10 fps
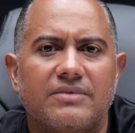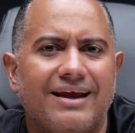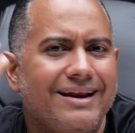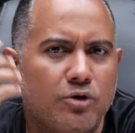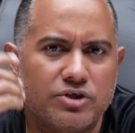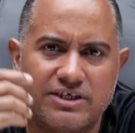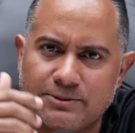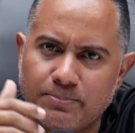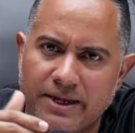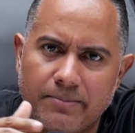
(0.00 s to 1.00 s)
los
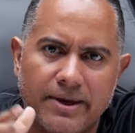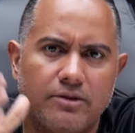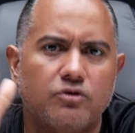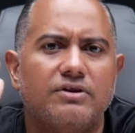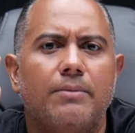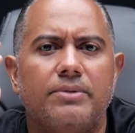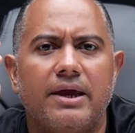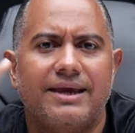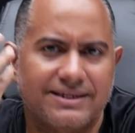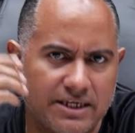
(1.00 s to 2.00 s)
experimentos
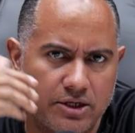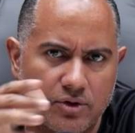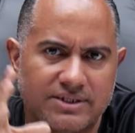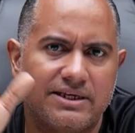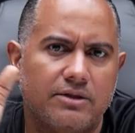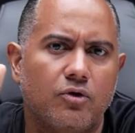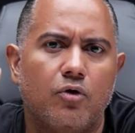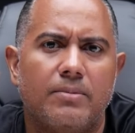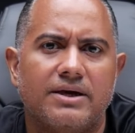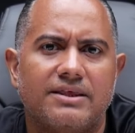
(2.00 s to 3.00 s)
también que siguió haciendo
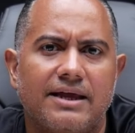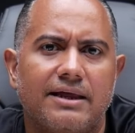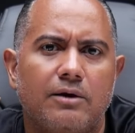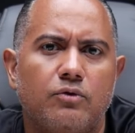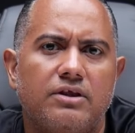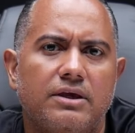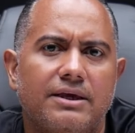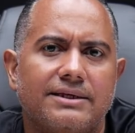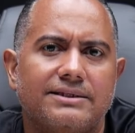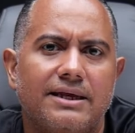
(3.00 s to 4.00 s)
con Bachata Luis
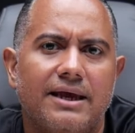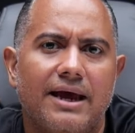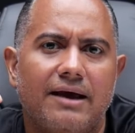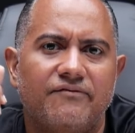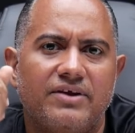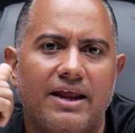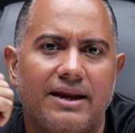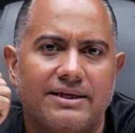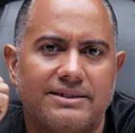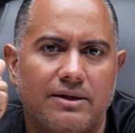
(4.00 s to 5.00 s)
Díaz a
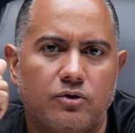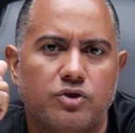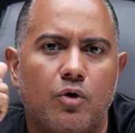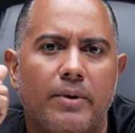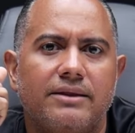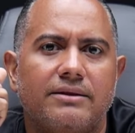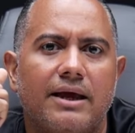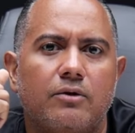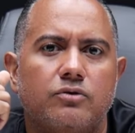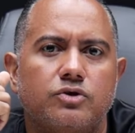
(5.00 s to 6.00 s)
finales de los
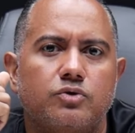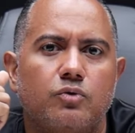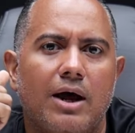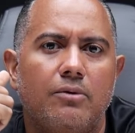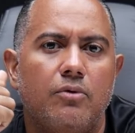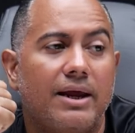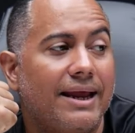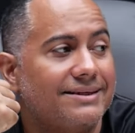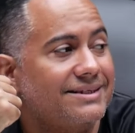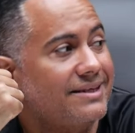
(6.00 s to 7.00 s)
90 con su álbum El
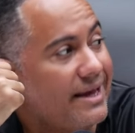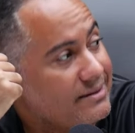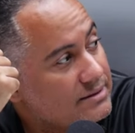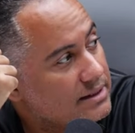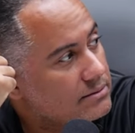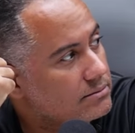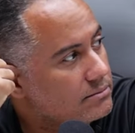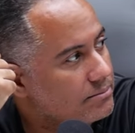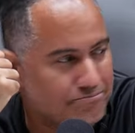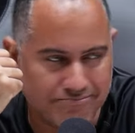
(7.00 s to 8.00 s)
Accidente,
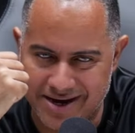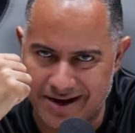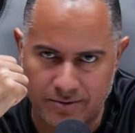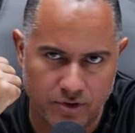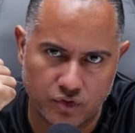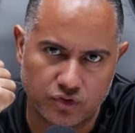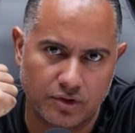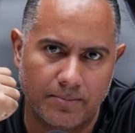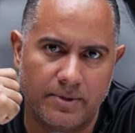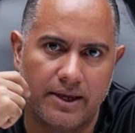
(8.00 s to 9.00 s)
maravilloso
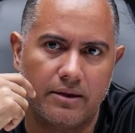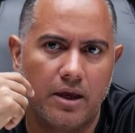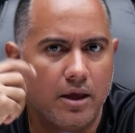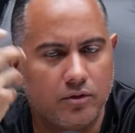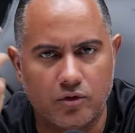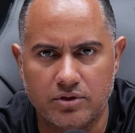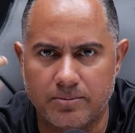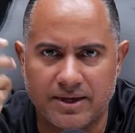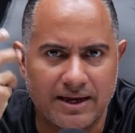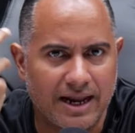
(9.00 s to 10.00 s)
también, donde
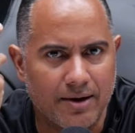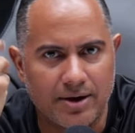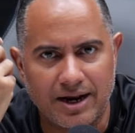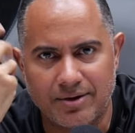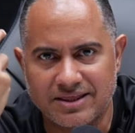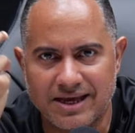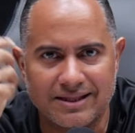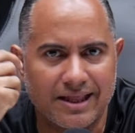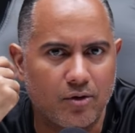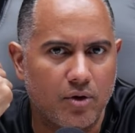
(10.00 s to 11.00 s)
mezclaba la
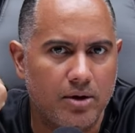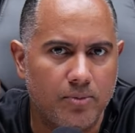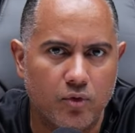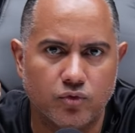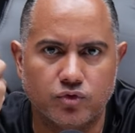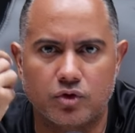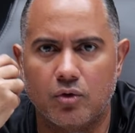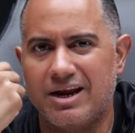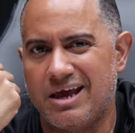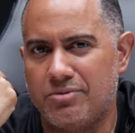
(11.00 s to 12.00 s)
bachata con el blues,
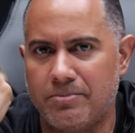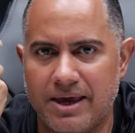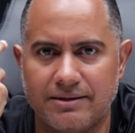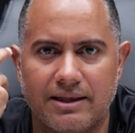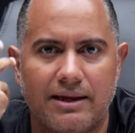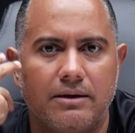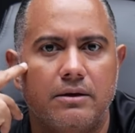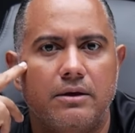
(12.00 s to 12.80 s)
con el heavy metal,